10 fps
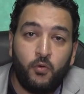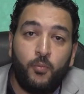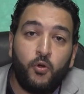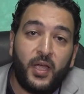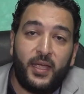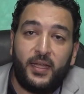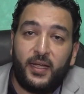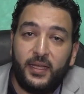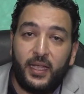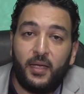وبناء
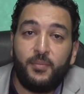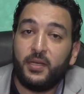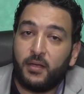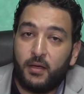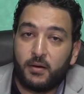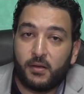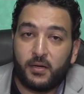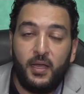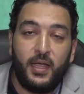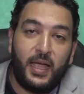عليها بنقرر
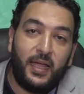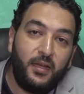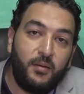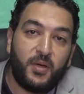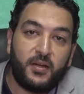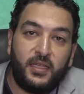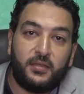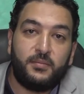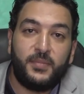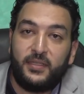هل المريض
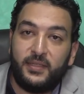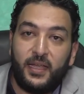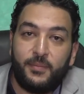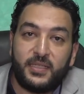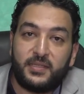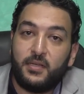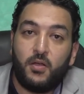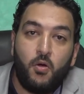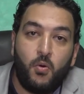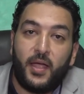محتاج بس ان
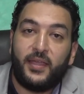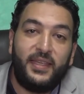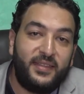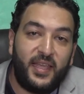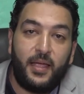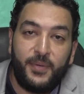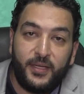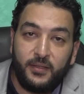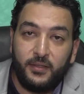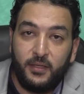هو
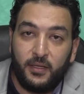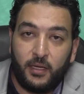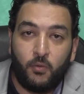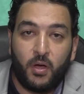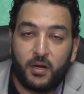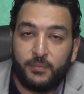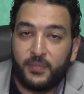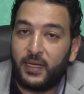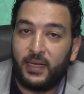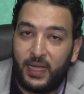يتابع الورم
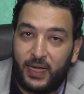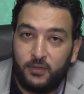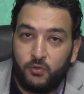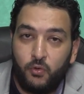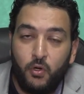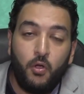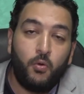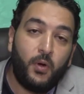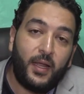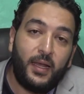اللي عنده
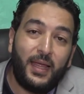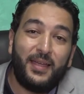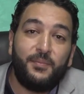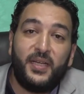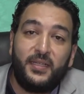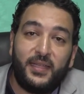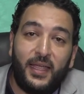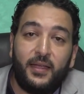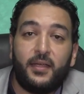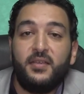ولا
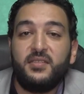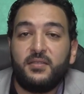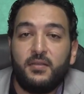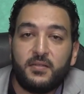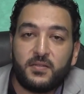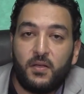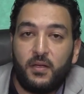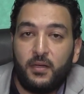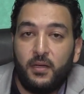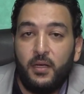محتاج
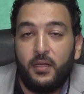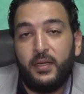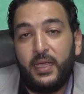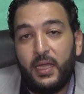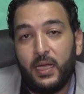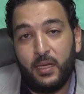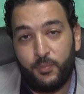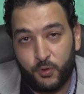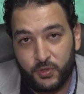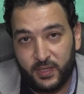استئصال
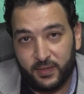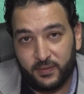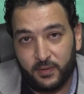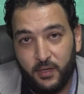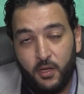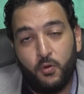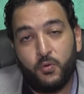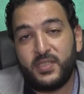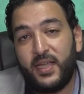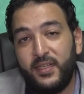للبروستاتا
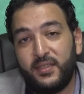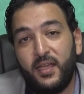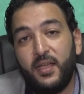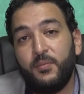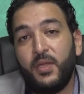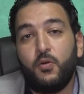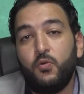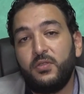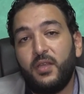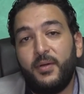وساعتها
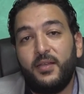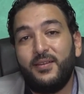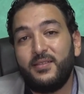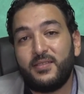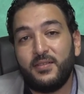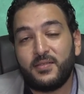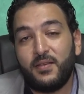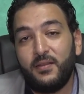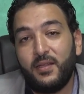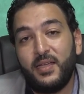بيكون طبعا
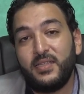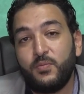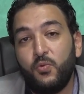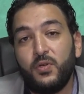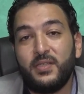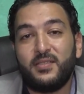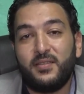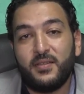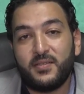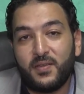الاستئصال ده اسمه
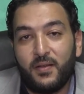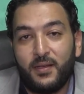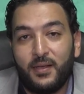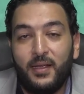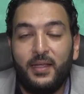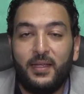استئصال